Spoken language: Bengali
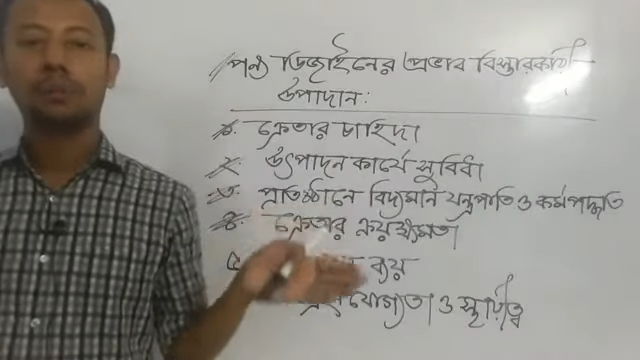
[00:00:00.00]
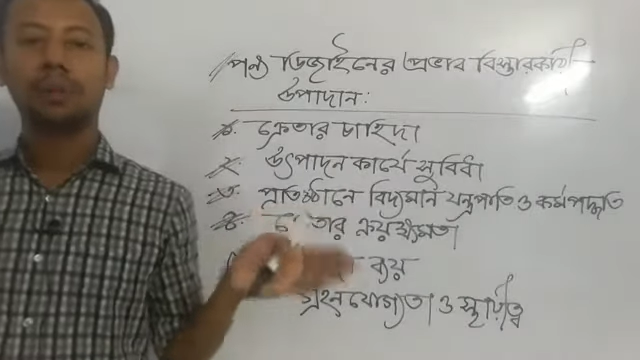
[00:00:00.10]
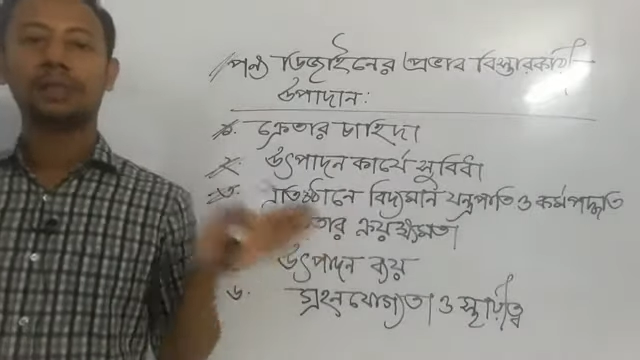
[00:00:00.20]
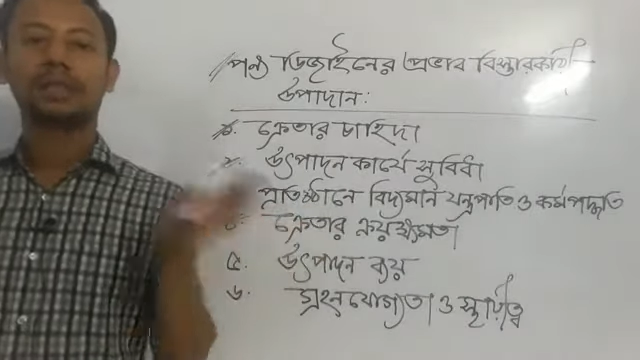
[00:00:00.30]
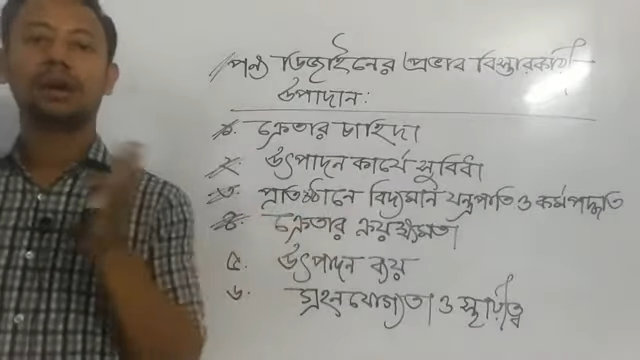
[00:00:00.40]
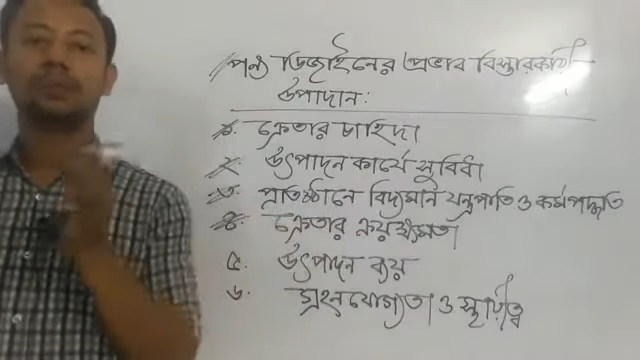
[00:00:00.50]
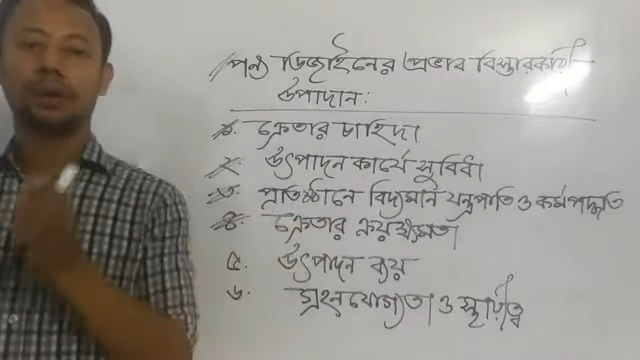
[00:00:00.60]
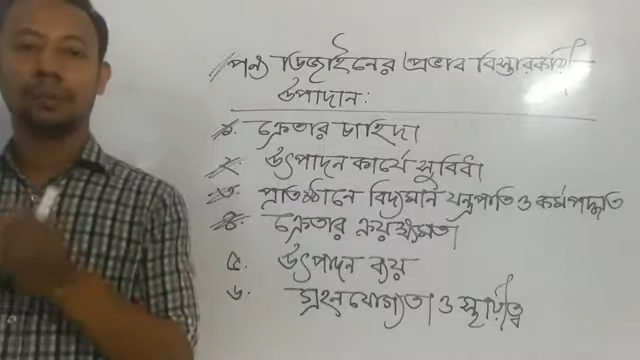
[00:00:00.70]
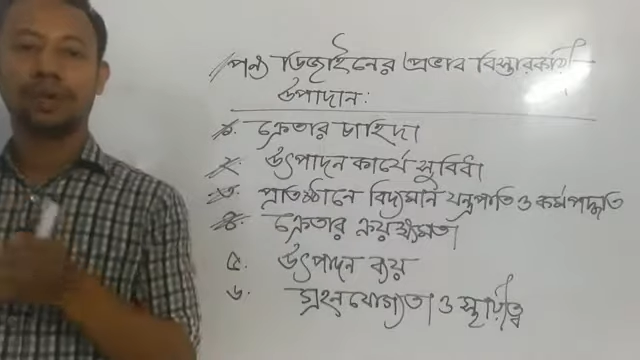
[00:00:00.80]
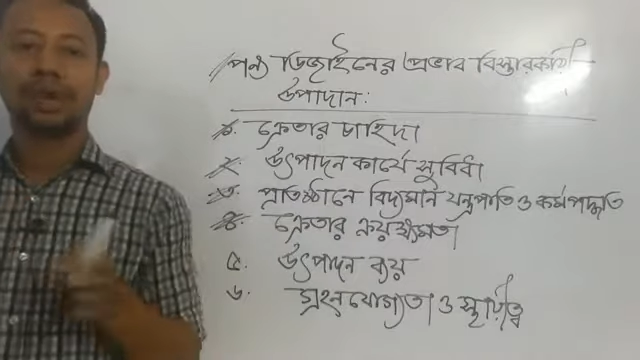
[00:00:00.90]
পাতার
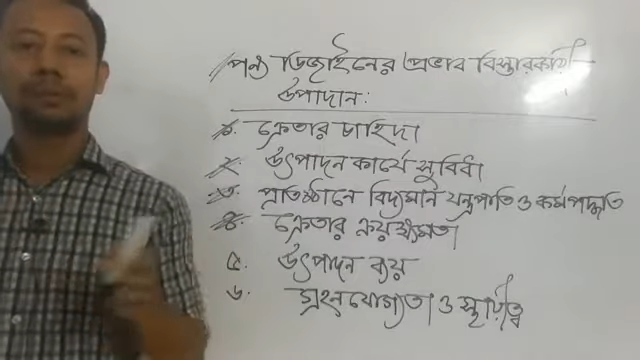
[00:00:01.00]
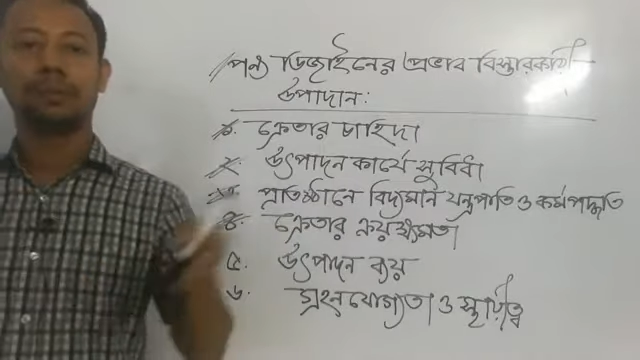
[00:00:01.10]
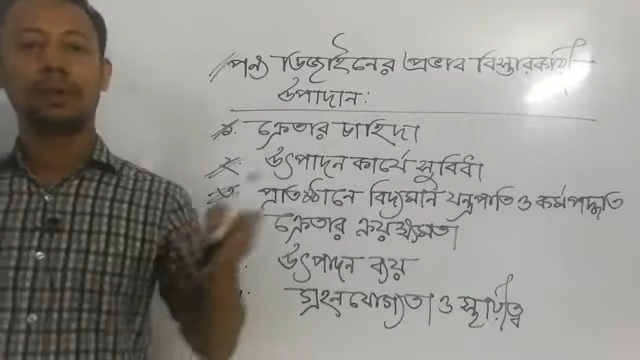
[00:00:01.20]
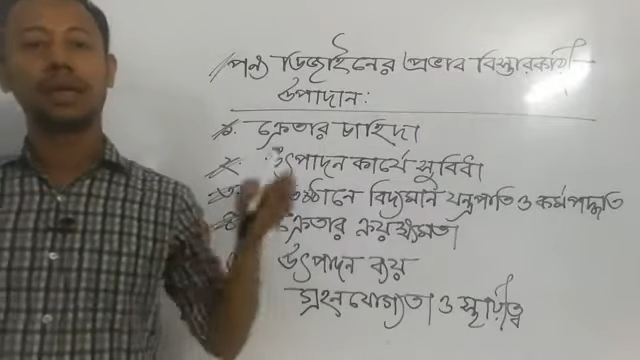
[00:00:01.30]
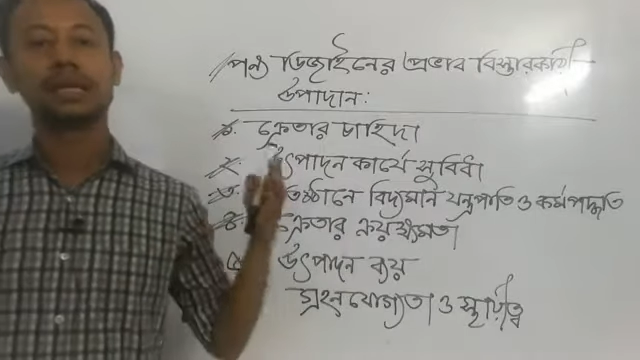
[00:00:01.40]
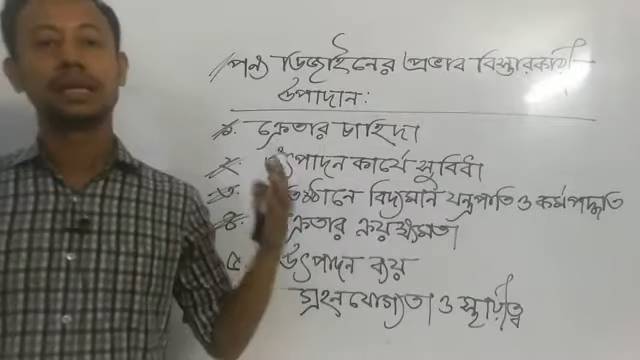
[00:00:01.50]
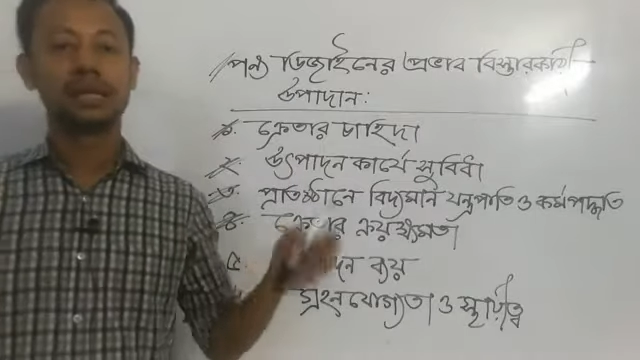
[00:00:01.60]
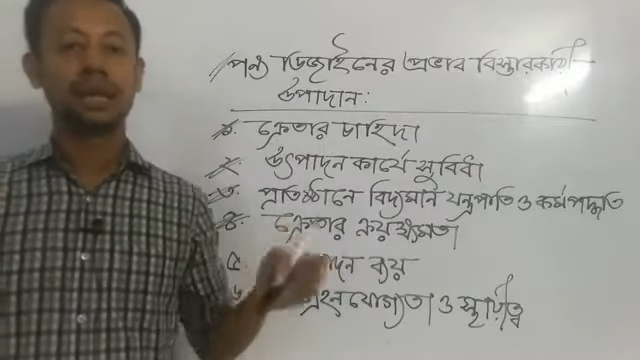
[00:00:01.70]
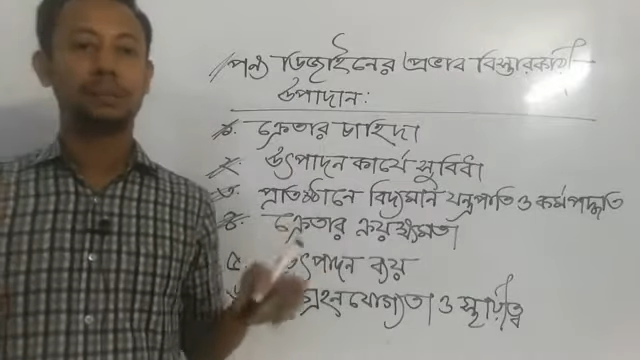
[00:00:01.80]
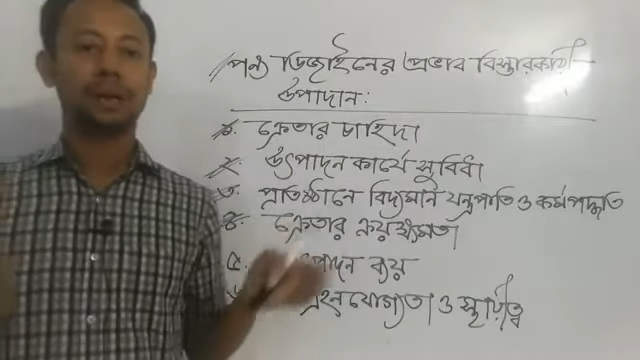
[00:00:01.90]
পর পাতা আমি পড়া দিয়ে
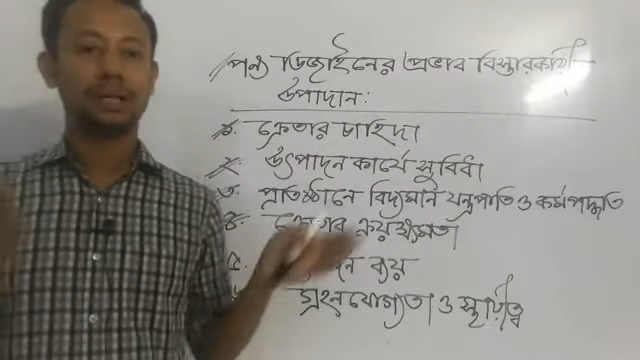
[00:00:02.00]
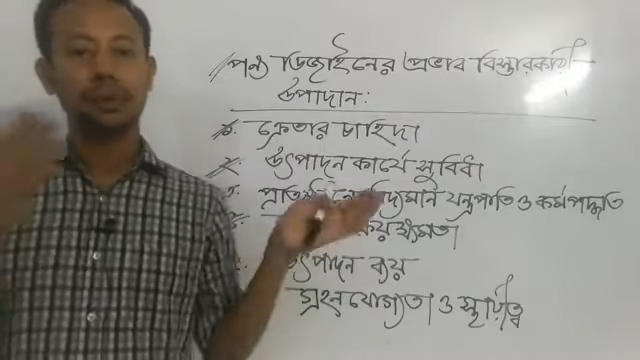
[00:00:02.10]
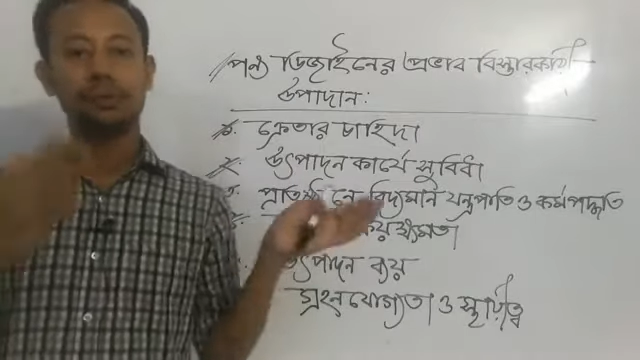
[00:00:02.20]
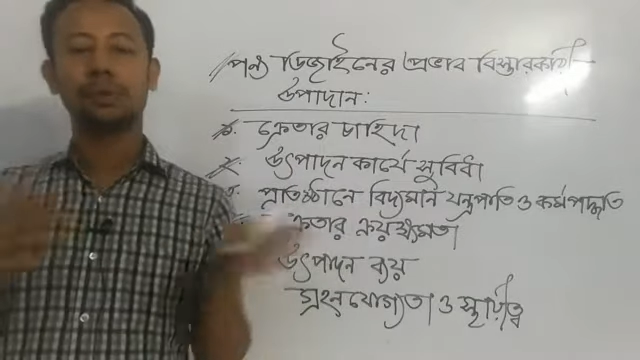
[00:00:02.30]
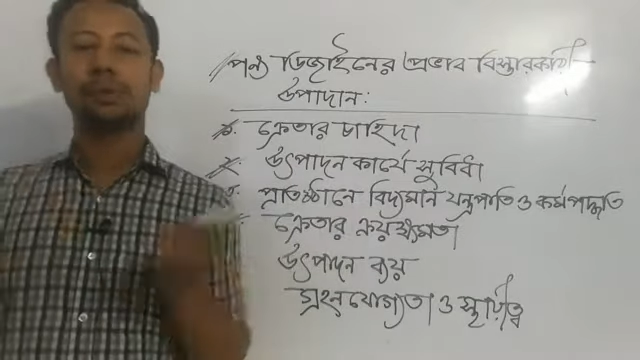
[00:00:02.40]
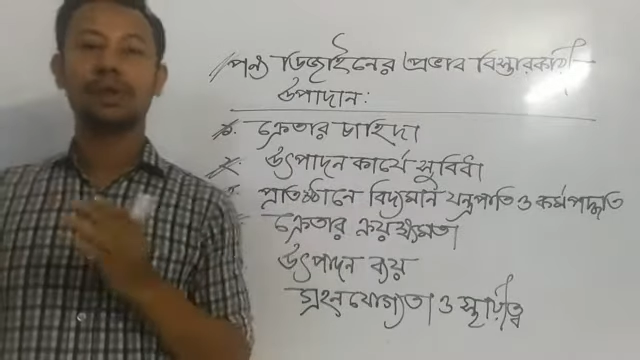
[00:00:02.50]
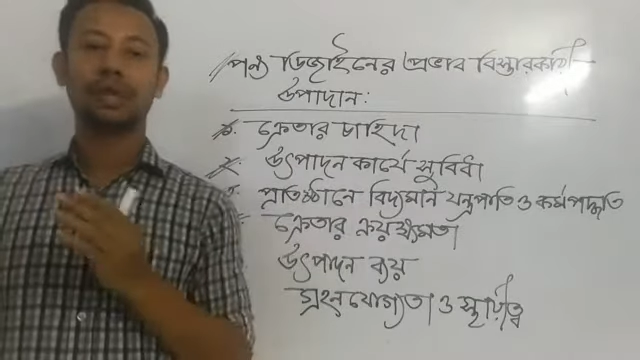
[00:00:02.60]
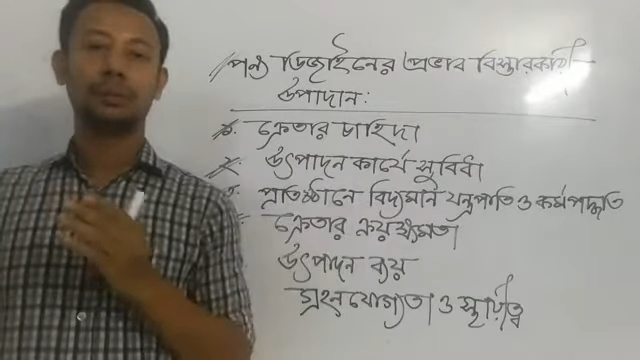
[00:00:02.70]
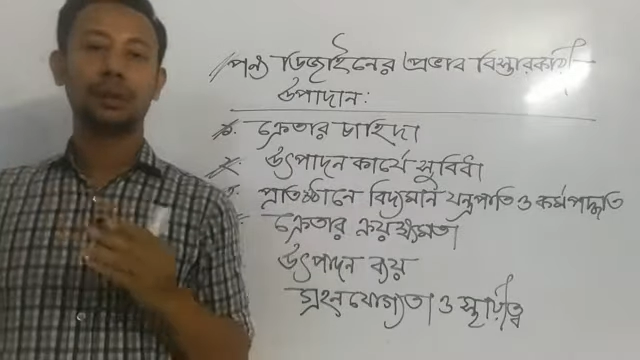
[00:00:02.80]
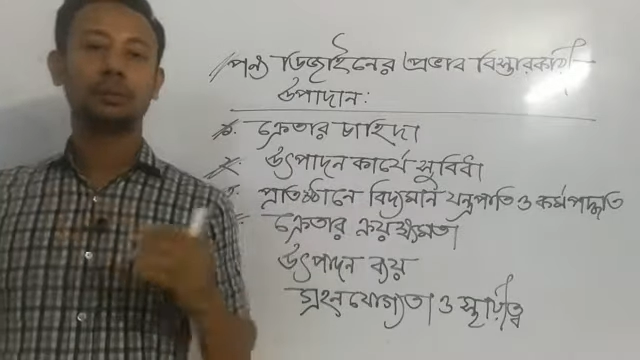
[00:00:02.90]
দিলাম পাতার পর পাতা
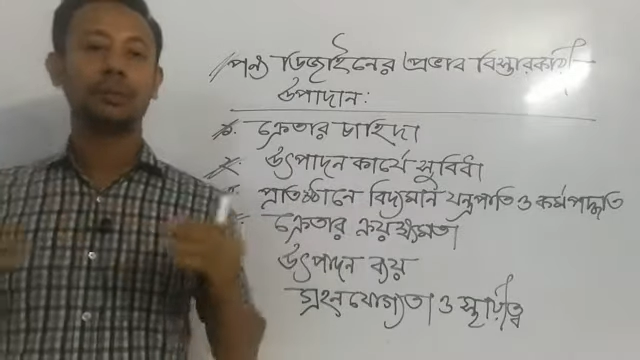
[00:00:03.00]
আমি